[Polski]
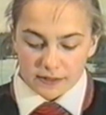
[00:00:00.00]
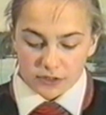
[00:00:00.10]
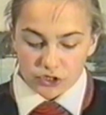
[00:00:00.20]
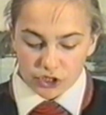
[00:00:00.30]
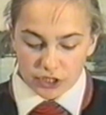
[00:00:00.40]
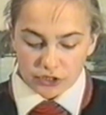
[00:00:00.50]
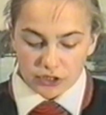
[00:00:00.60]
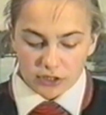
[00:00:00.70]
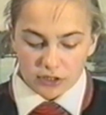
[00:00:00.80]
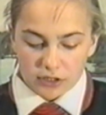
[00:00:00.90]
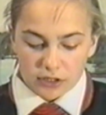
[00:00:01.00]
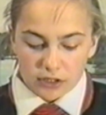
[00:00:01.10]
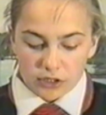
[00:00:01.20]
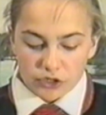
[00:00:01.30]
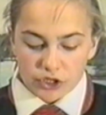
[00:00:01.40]
klas trzecich
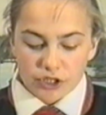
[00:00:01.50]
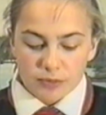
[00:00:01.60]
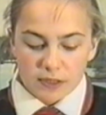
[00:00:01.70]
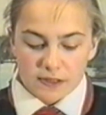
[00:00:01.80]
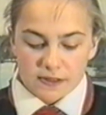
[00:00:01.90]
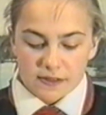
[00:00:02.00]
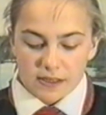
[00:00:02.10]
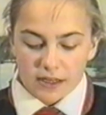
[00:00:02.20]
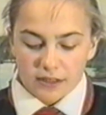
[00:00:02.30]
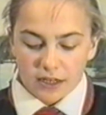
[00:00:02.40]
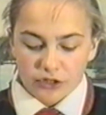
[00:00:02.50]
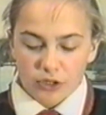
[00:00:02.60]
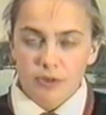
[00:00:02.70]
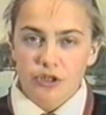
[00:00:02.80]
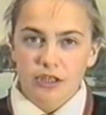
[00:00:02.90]
Trzecie miejsce
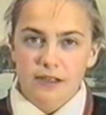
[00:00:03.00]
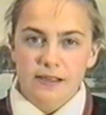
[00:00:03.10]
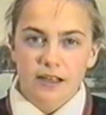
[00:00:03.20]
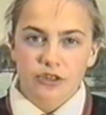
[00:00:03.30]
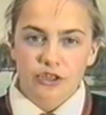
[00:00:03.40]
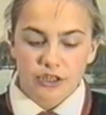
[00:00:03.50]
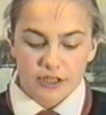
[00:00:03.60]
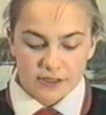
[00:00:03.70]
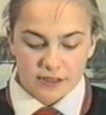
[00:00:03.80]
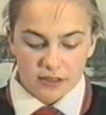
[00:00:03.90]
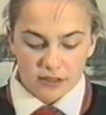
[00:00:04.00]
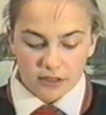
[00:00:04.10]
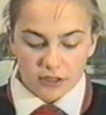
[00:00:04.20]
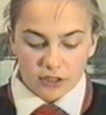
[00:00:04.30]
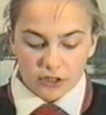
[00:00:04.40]
Sajdak Tomasz, klasa 3C.
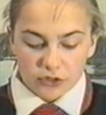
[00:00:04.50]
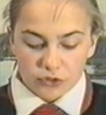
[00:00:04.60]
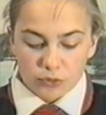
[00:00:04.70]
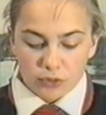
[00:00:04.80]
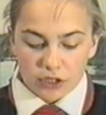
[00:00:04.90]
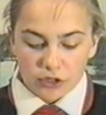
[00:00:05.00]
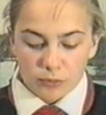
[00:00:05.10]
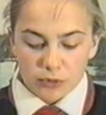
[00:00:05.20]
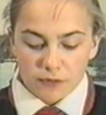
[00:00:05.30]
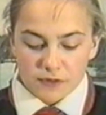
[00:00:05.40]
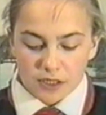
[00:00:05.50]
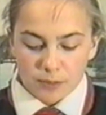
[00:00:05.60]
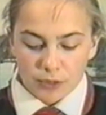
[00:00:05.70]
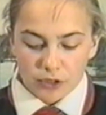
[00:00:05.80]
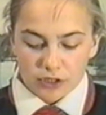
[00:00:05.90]
Drugie
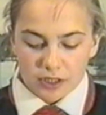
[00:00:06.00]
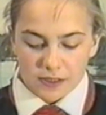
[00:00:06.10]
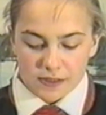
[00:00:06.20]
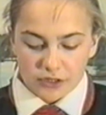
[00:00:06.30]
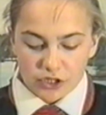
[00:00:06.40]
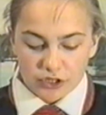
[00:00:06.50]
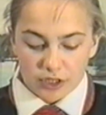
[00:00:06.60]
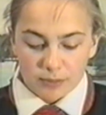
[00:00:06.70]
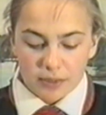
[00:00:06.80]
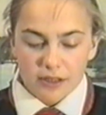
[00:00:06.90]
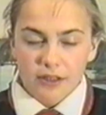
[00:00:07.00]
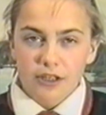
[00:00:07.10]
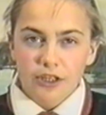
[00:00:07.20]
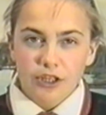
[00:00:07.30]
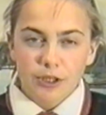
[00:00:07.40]
Dąbrowski Piotr, klasa 3B.
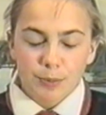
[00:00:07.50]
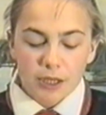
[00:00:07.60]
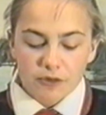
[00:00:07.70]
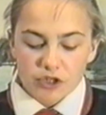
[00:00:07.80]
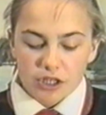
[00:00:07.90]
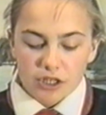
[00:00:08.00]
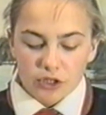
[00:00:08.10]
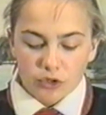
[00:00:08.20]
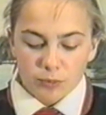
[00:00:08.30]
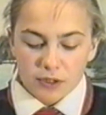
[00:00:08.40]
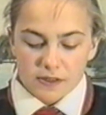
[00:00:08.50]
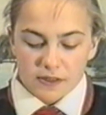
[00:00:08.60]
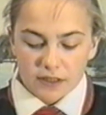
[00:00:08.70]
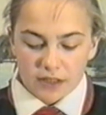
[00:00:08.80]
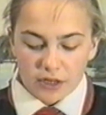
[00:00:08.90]
I pierwsze
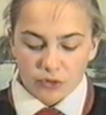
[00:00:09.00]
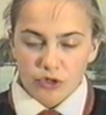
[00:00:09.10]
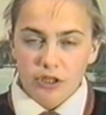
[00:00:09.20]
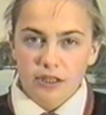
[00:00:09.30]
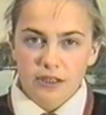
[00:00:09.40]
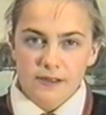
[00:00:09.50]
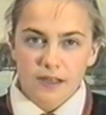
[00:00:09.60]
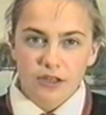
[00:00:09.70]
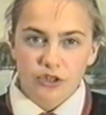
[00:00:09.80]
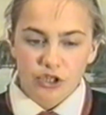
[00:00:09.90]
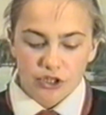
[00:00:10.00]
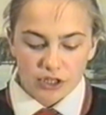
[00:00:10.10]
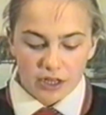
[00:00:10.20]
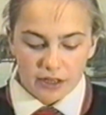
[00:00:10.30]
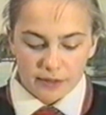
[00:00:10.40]
Kubicki Dariusz, klasa
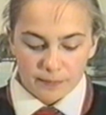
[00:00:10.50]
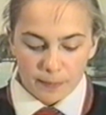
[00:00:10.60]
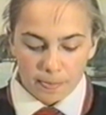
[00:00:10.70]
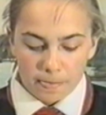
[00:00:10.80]
3E.